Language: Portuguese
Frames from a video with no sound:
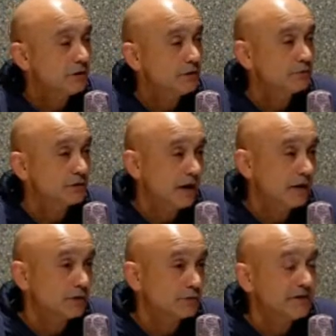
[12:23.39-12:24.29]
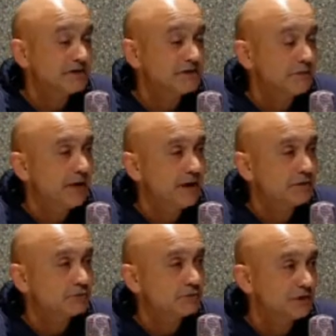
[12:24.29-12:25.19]
e nos carros
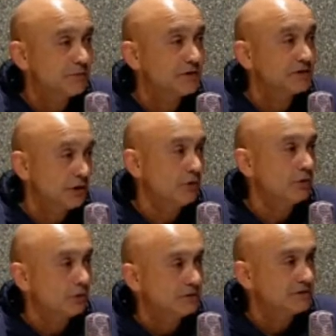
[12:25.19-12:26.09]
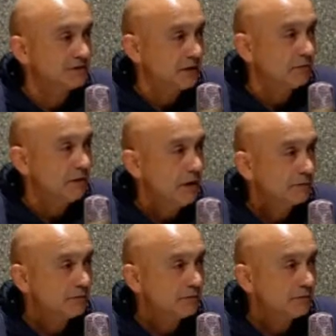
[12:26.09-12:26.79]
principais um sistema de geolocalização,